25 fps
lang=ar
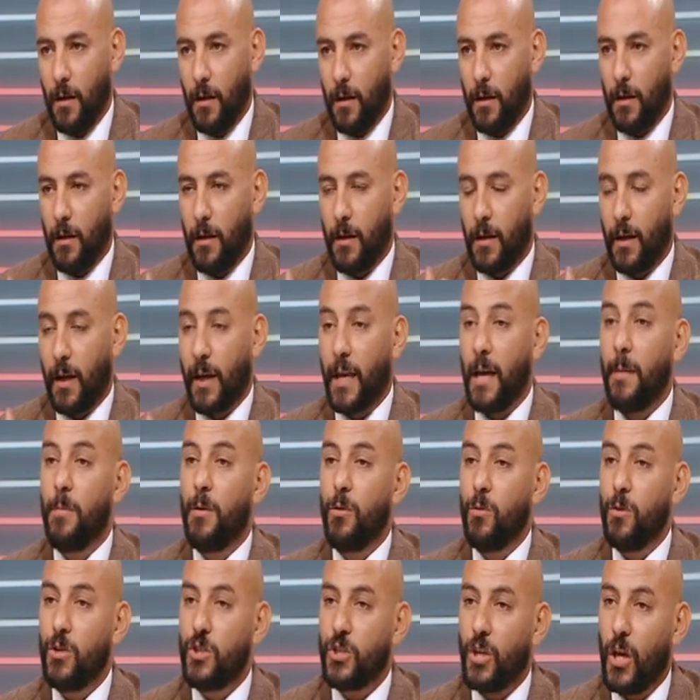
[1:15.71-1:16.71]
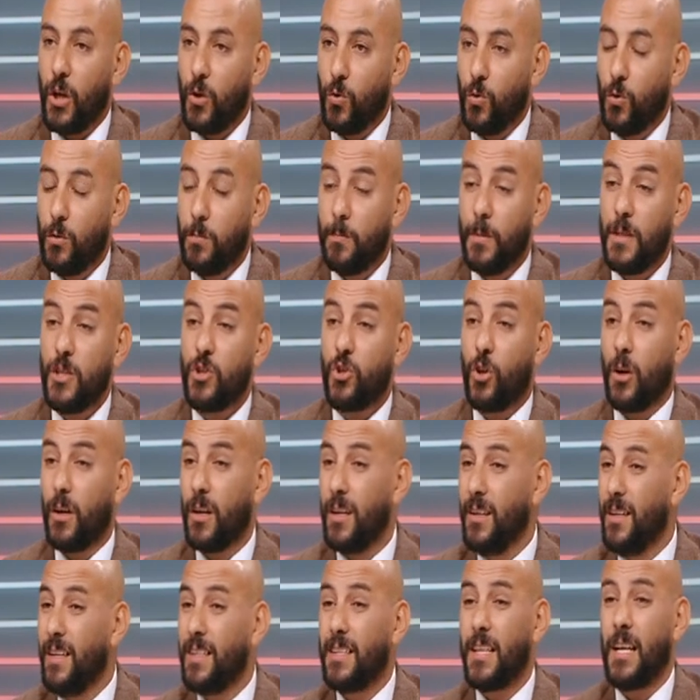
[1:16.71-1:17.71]
آه، آه، غياب الونش هيكون من
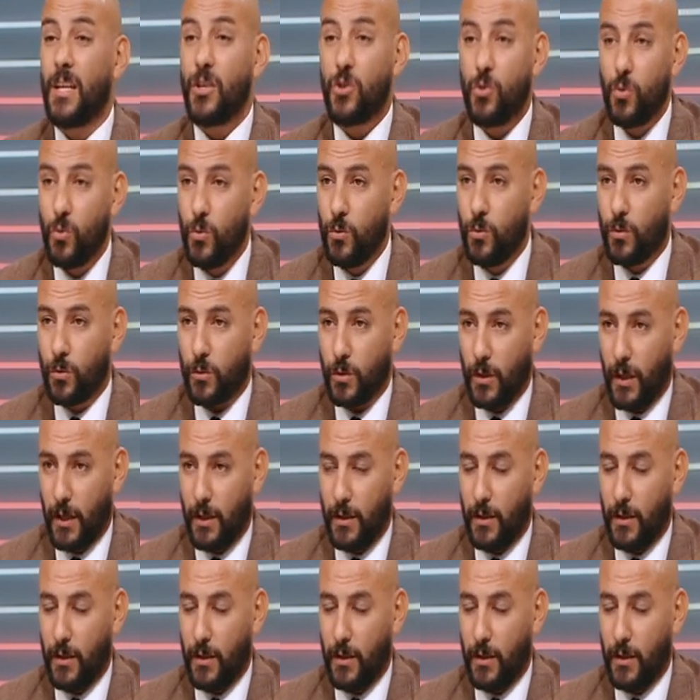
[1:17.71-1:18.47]
شهرين لثلاث شهور مم.